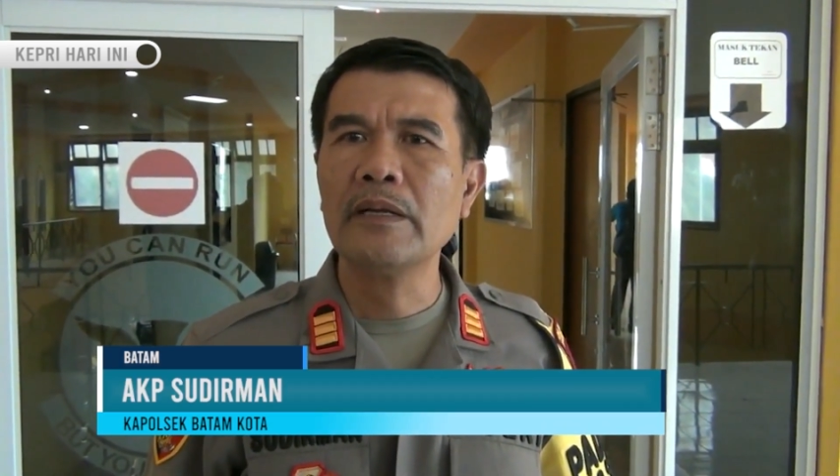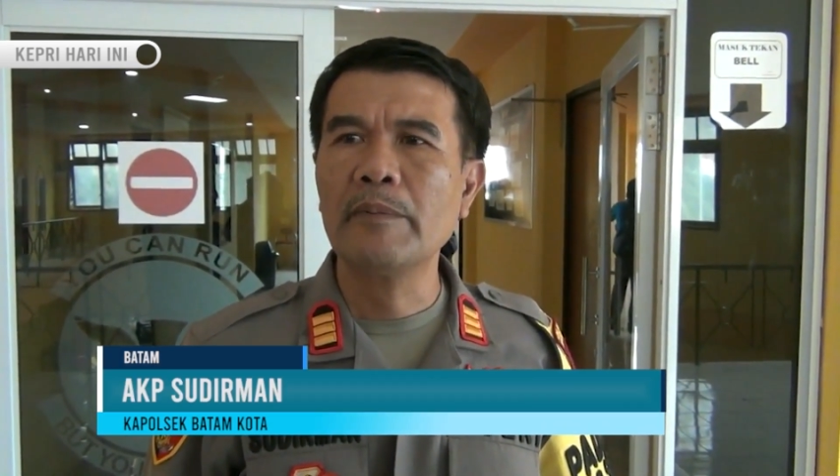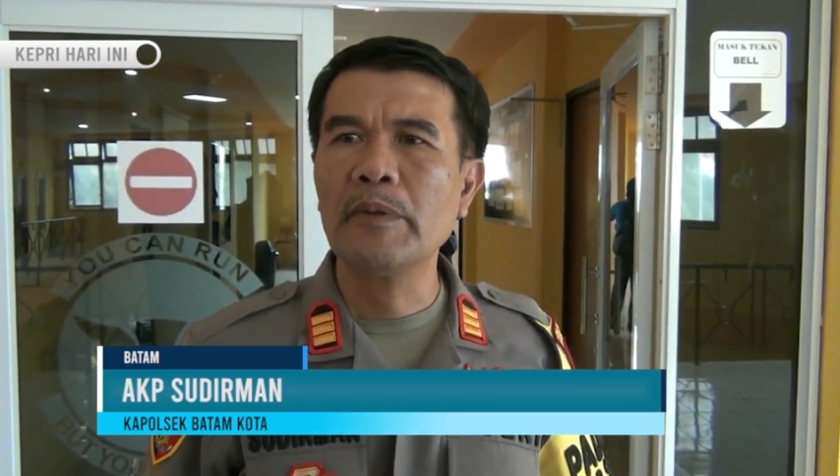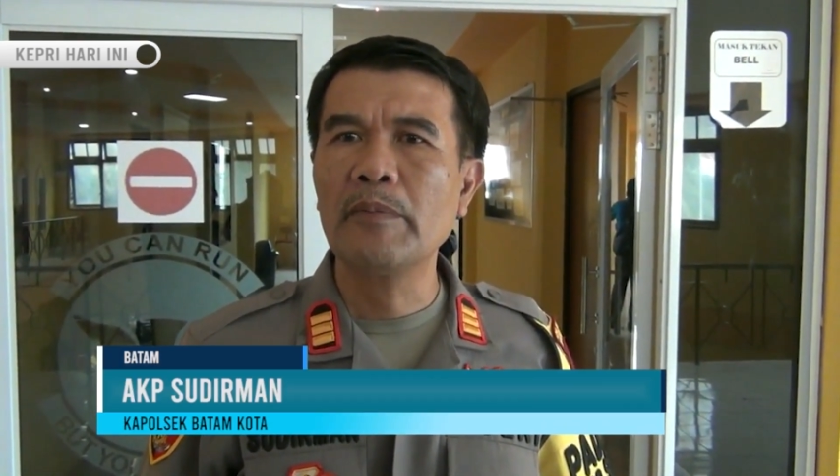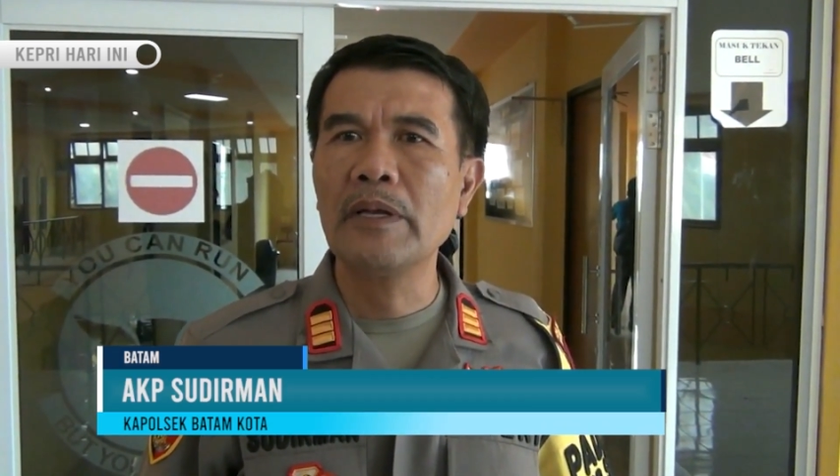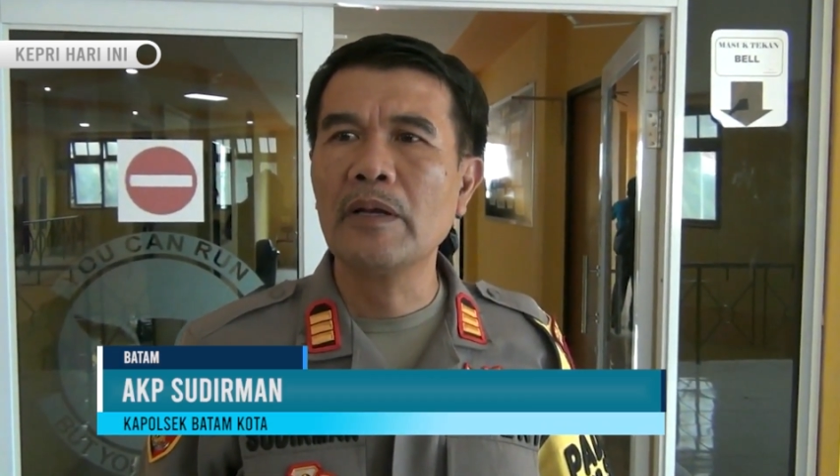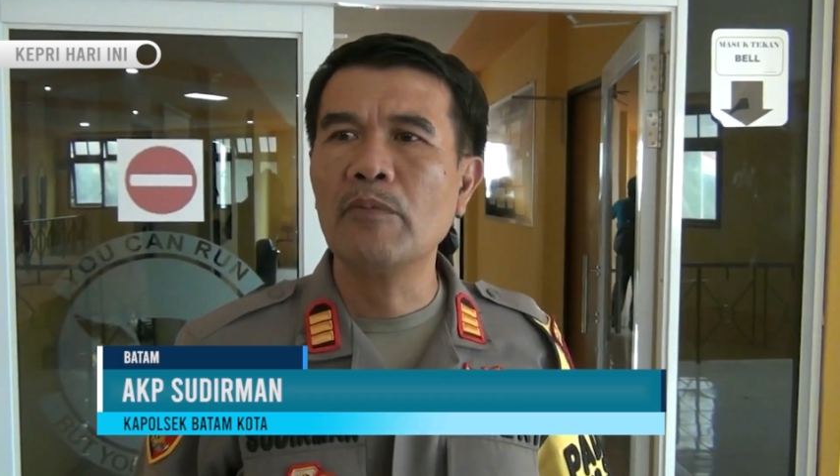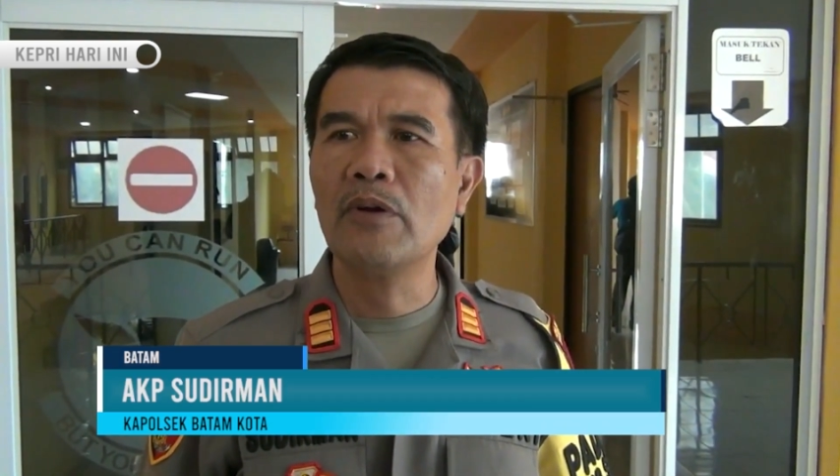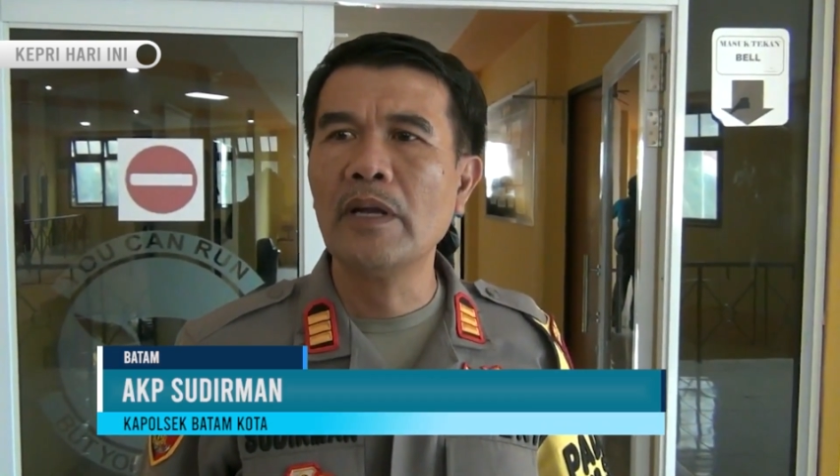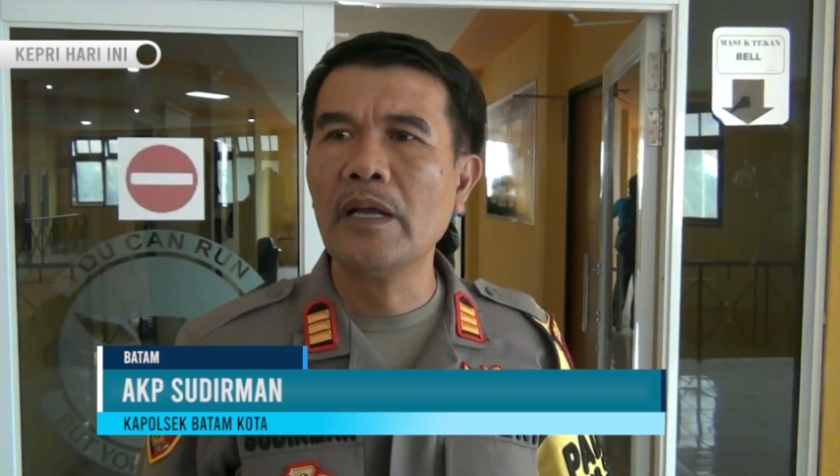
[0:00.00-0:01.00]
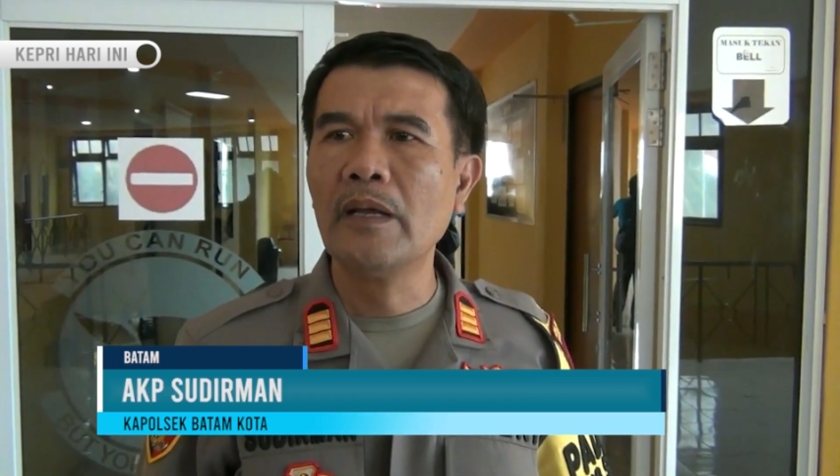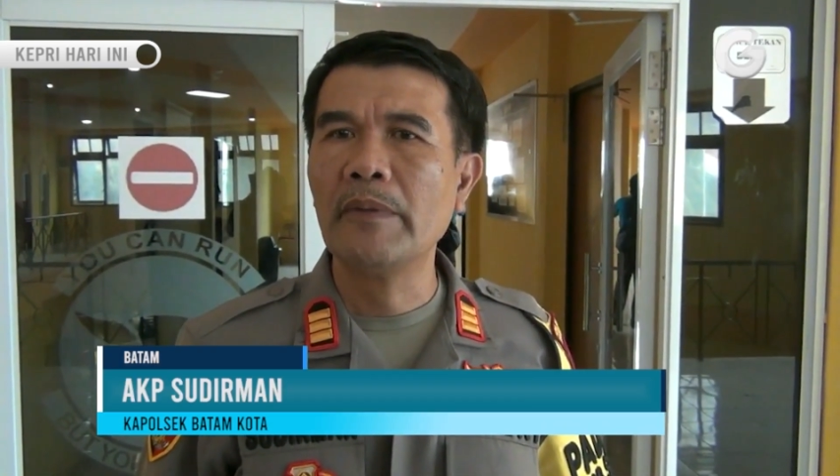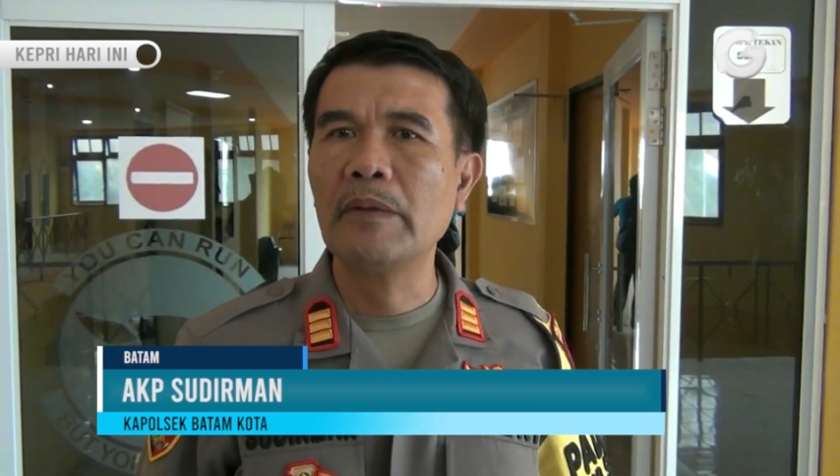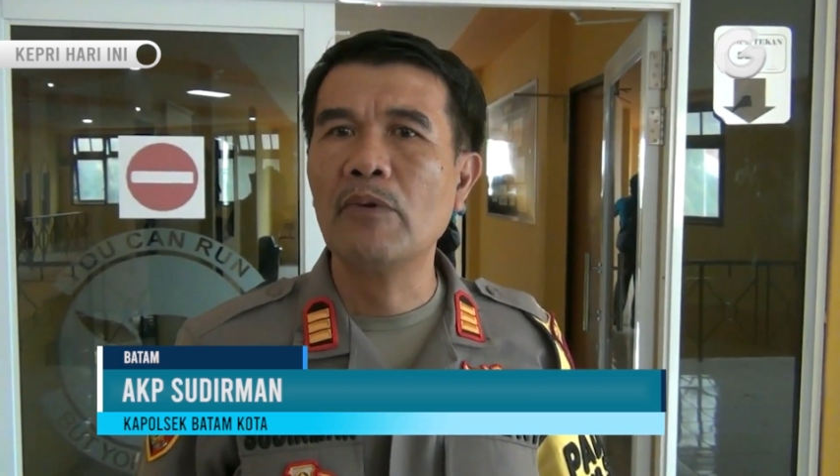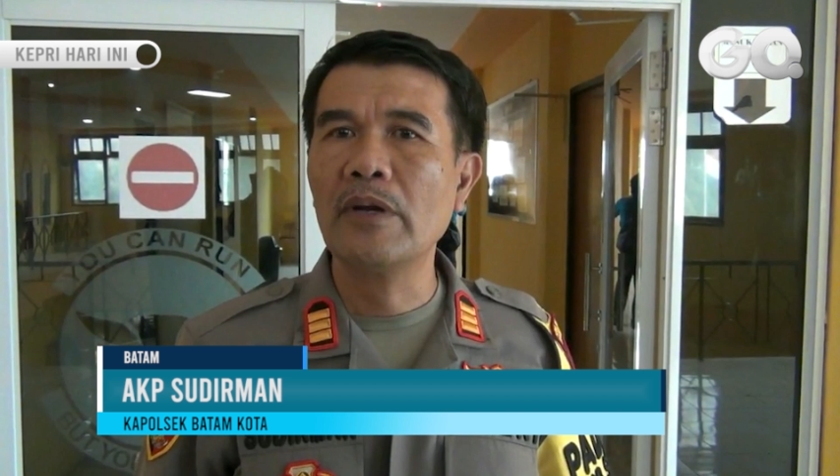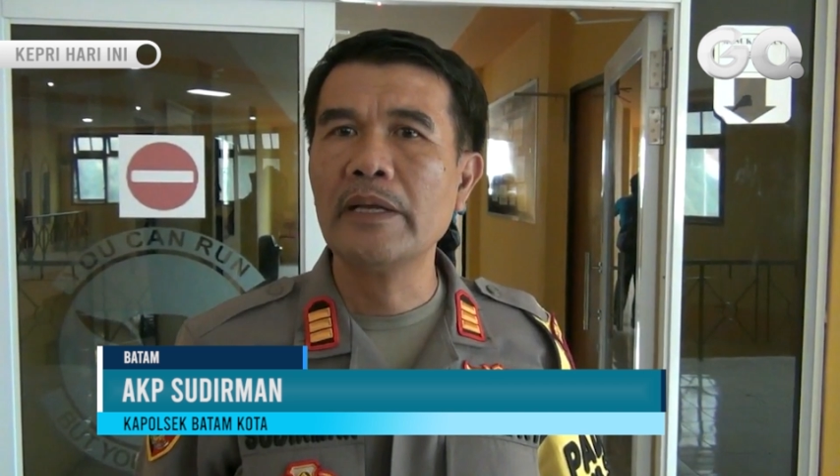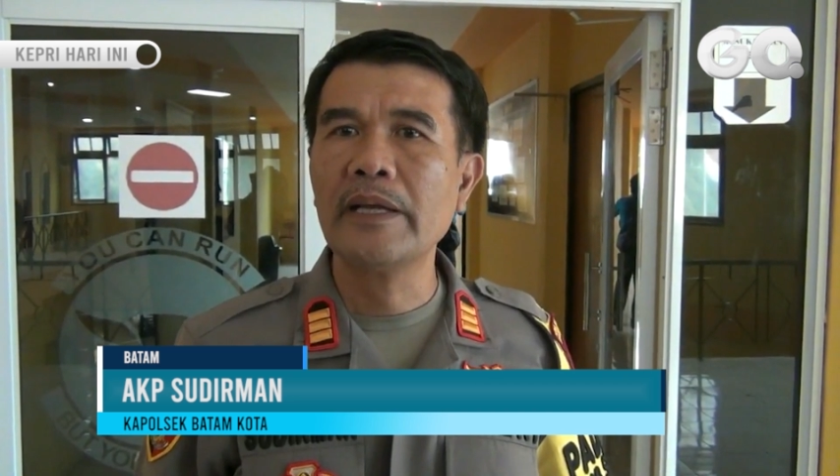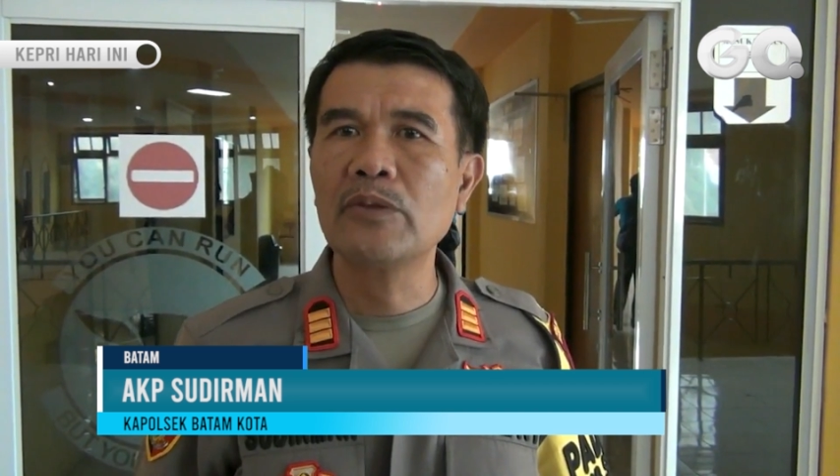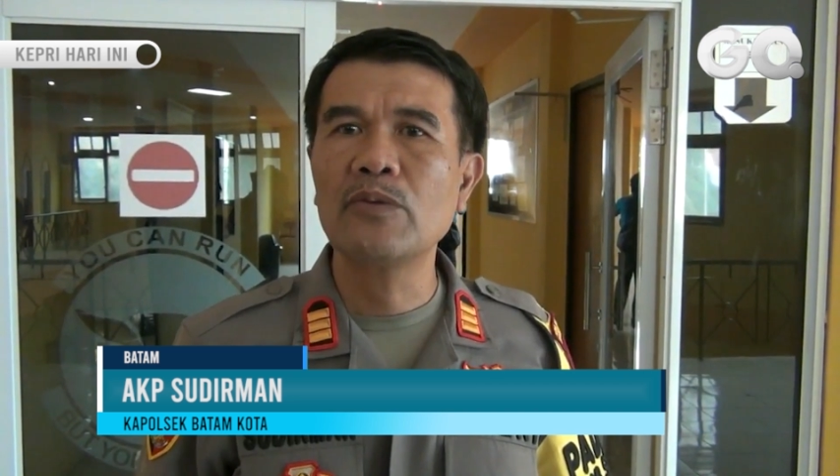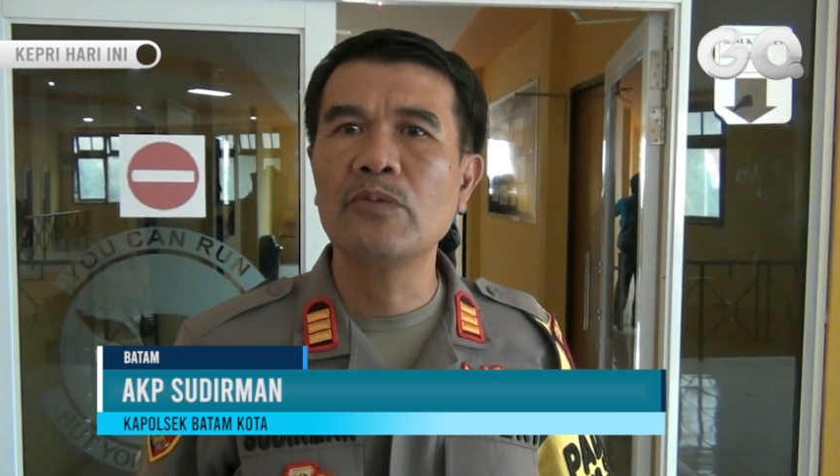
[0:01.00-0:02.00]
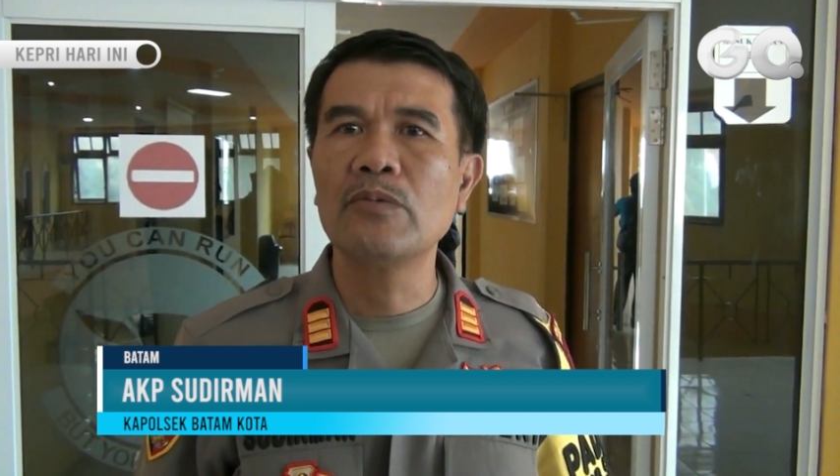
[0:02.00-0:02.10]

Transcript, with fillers: kami belikan bola main bola jatuh